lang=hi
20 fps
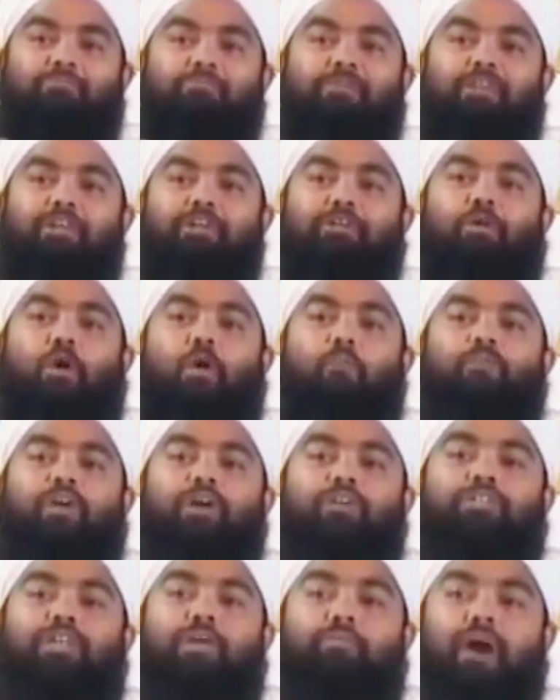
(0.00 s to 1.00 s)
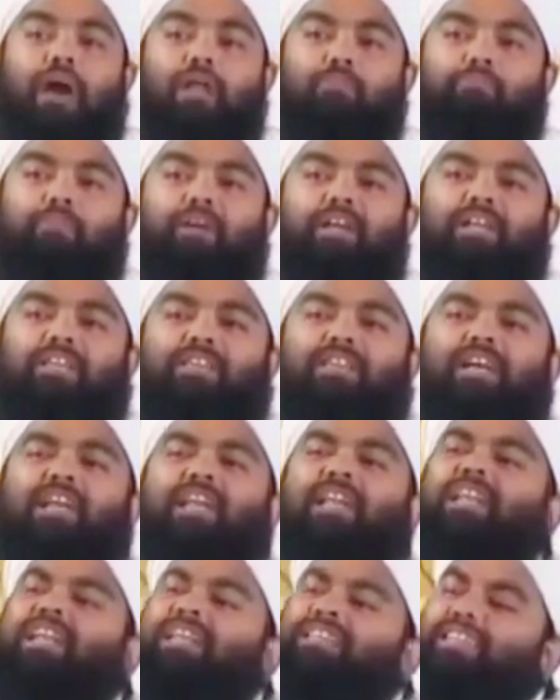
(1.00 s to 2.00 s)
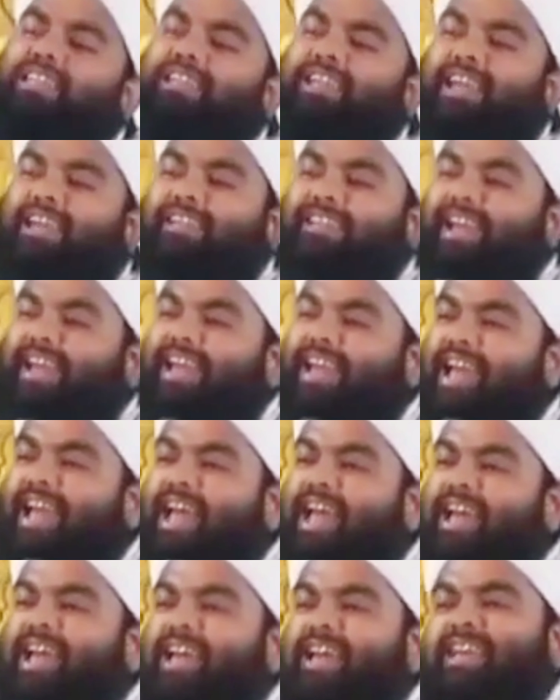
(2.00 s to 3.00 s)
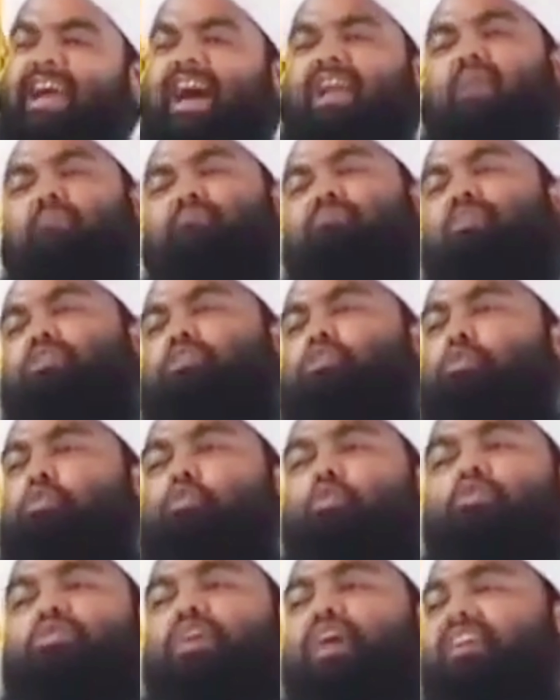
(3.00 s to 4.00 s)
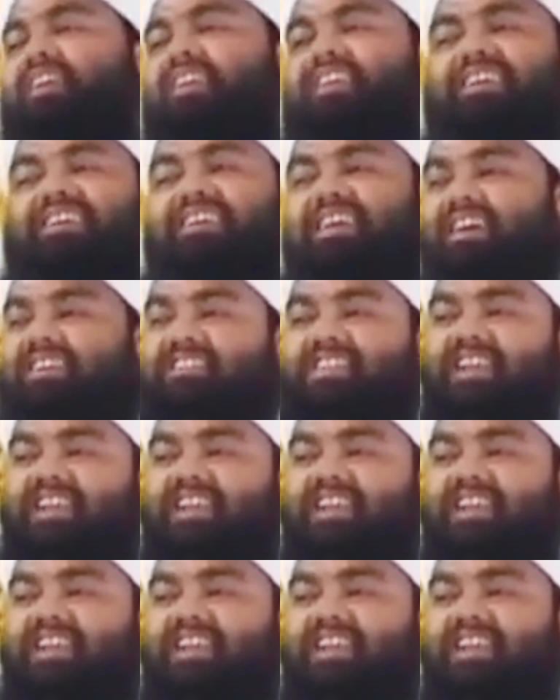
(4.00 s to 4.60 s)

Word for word: कि मेरी कौम का जवान बड़े धड़ल्ले से कहता है यार अपने से रोज़ा नहीं रखा